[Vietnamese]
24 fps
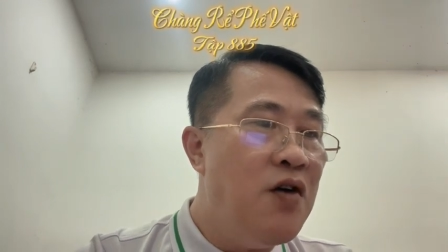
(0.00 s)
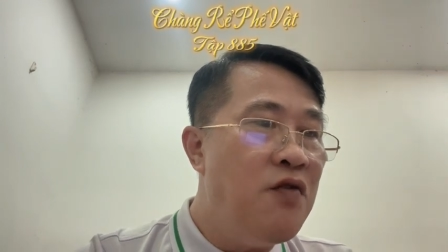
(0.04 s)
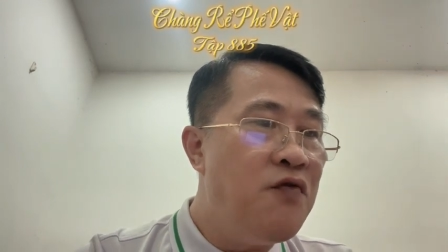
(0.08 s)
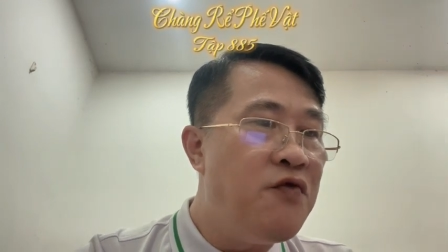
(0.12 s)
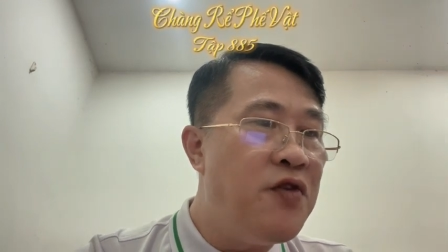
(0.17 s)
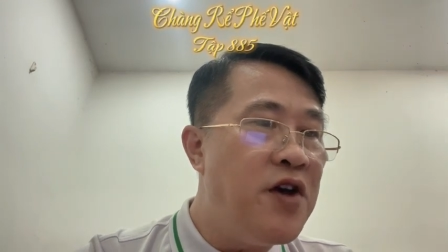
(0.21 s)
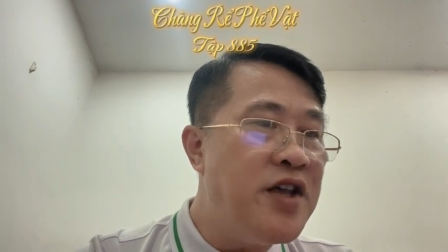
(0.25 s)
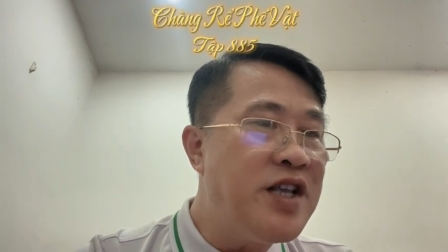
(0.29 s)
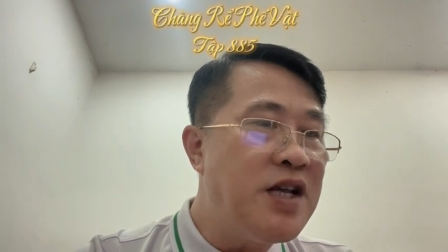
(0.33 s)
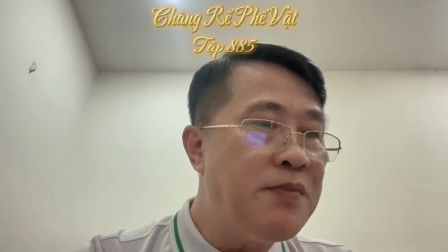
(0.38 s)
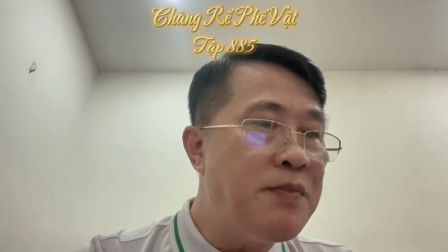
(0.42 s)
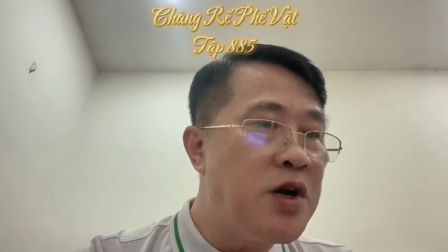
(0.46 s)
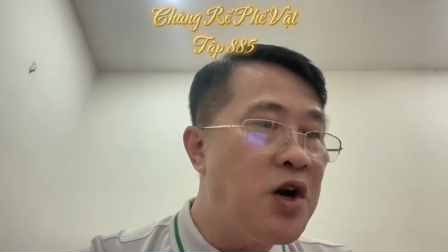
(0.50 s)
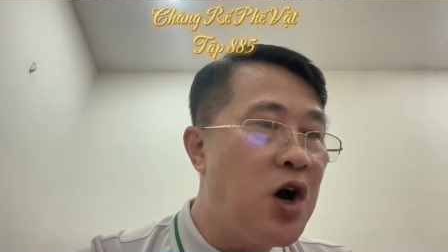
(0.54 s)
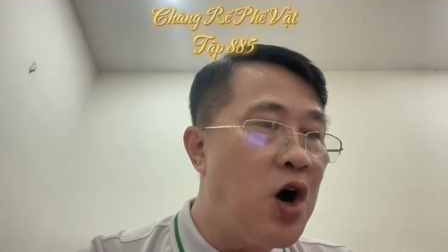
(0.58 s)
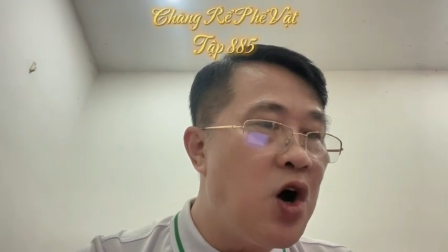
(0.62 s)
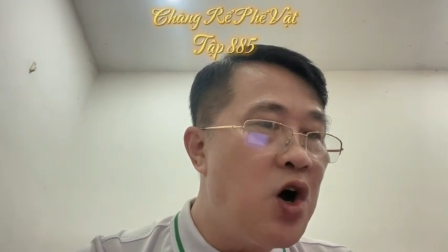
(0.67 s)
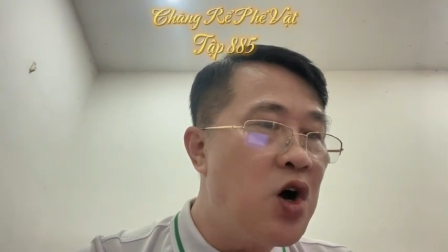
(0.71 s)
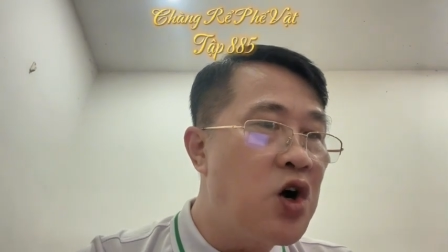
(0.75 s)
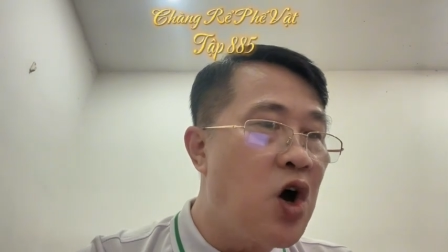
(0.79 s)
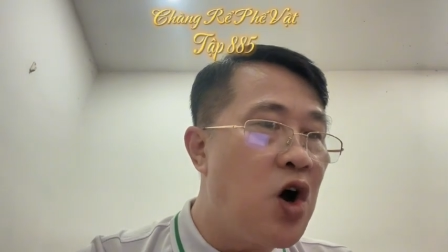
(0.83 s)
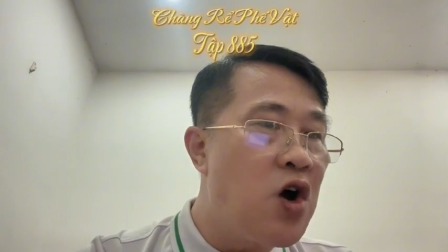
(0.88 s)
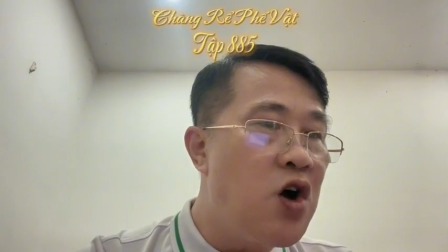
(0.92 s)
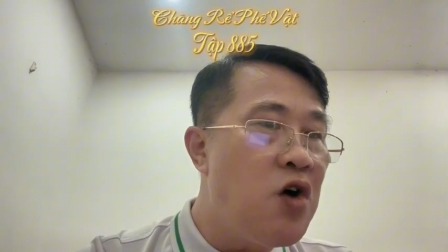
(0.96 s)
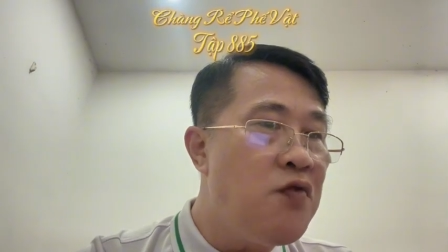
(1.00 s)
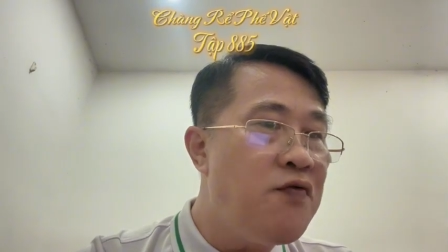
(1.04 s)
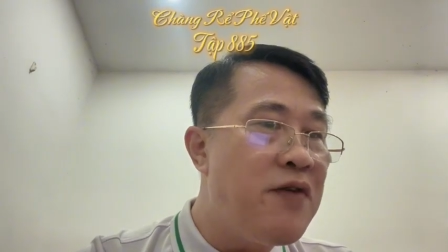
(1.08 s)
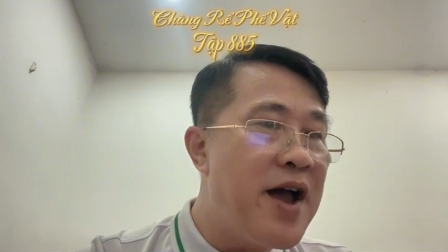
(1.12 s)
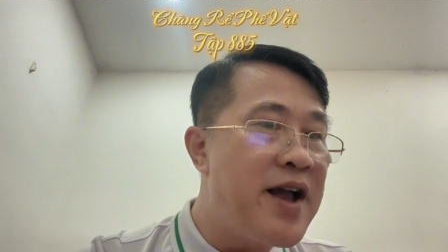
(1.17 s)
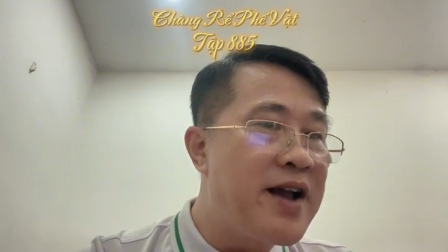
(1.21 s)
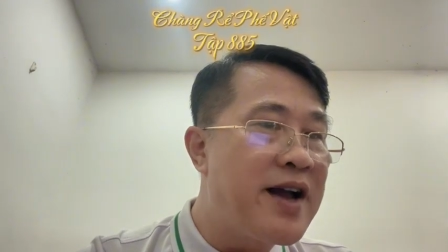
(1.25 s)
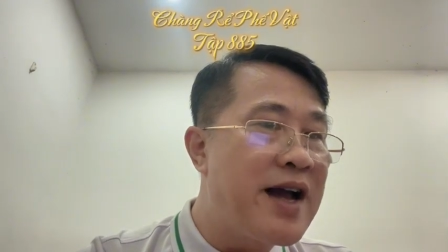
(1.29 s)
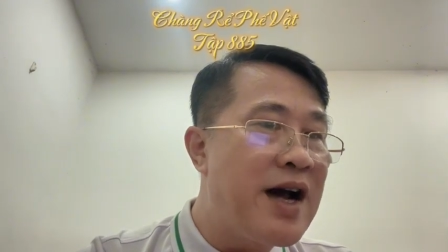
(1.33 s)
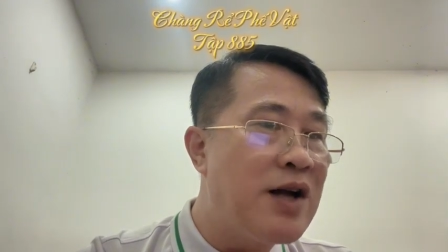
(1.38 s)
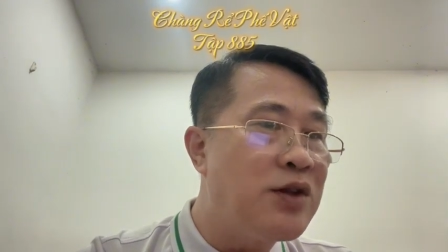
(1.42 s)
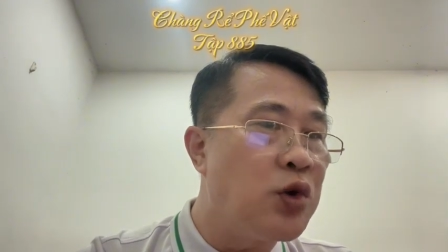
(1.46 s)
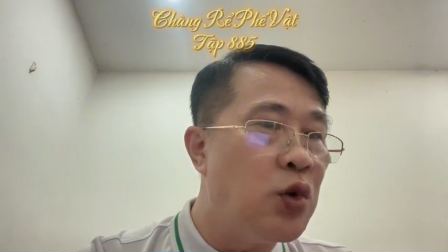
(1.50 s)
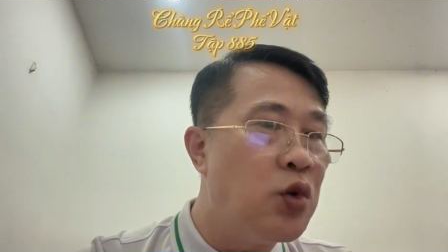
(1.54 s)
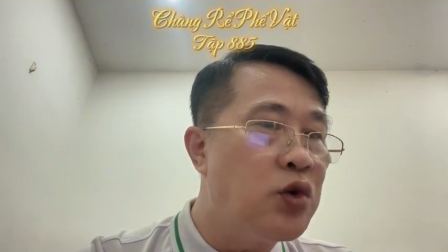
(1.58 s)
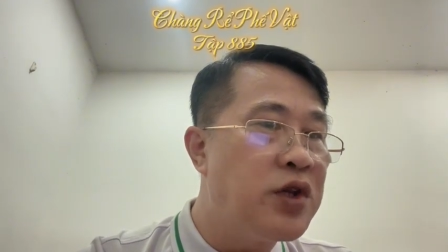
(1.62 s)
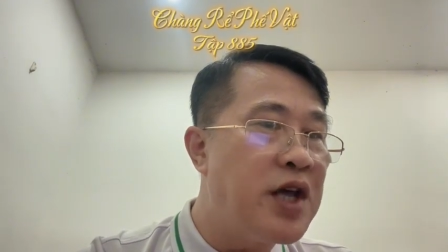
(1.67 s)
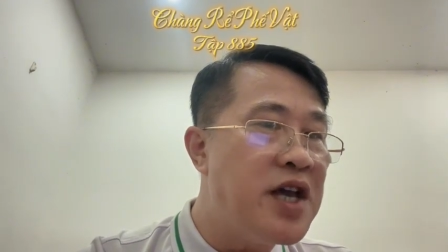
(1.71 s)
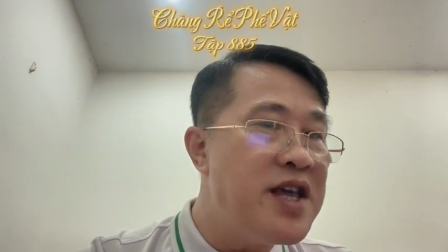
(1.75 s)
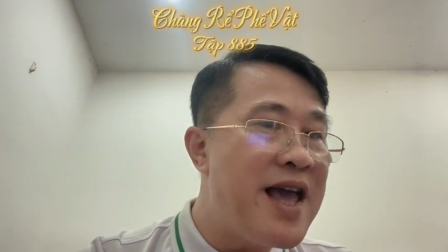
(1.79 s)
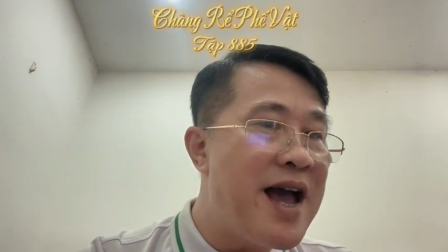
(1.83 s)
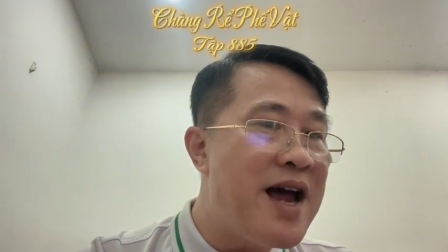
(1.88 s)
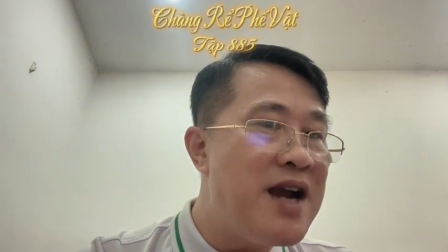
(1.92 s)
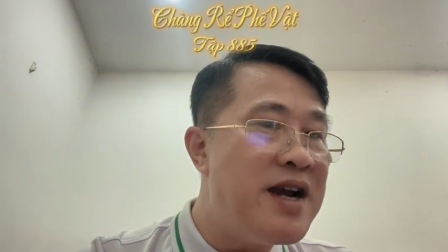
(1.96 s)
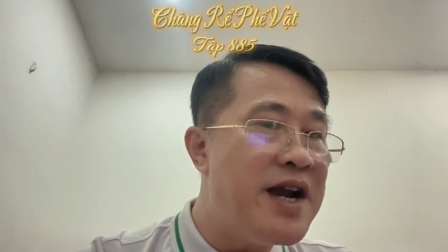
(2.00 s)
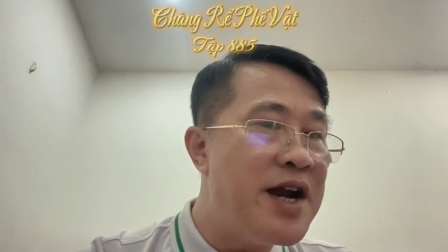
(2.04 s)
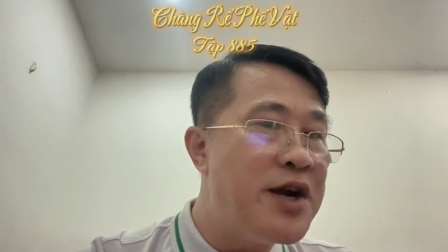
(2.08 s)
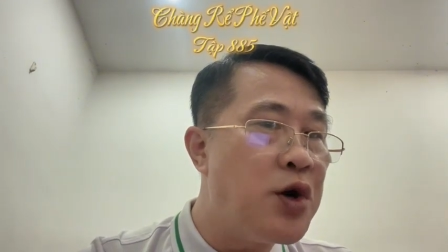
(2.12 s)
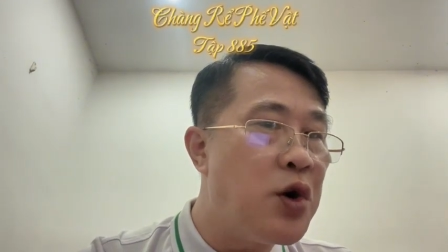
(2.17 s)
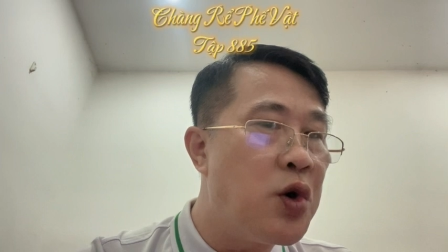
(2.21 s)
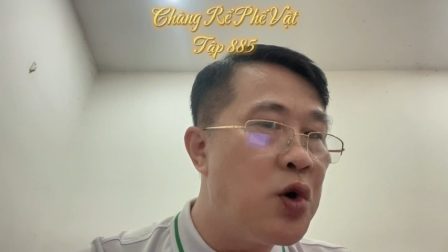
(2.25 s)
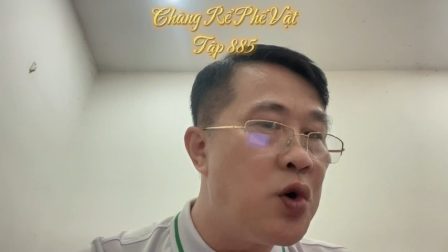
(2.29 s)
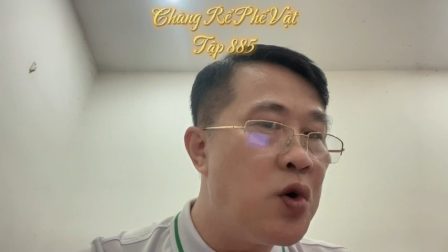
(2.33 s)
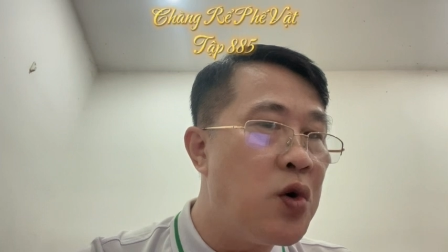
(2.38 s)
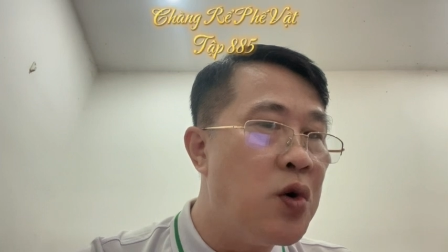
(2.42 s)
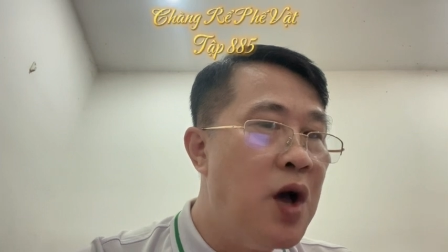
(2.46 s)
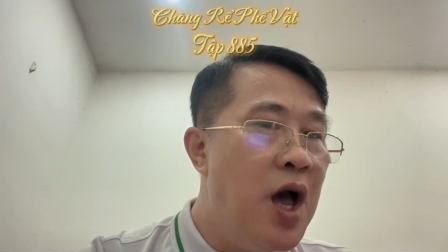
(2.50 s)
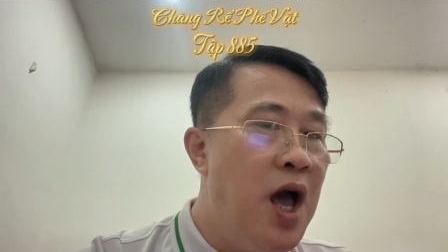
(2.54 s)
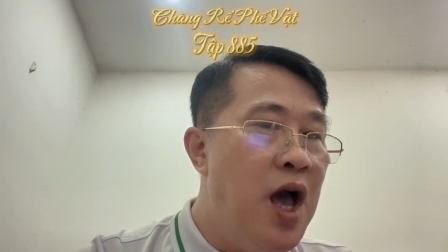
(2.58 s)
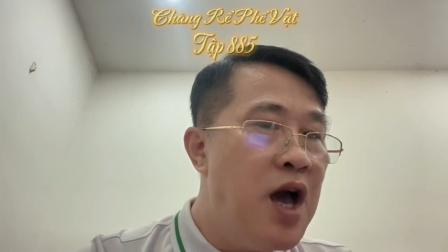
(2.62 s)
Phía sau bọn họ còn có vài cao thủ thế gia lệnh hồ,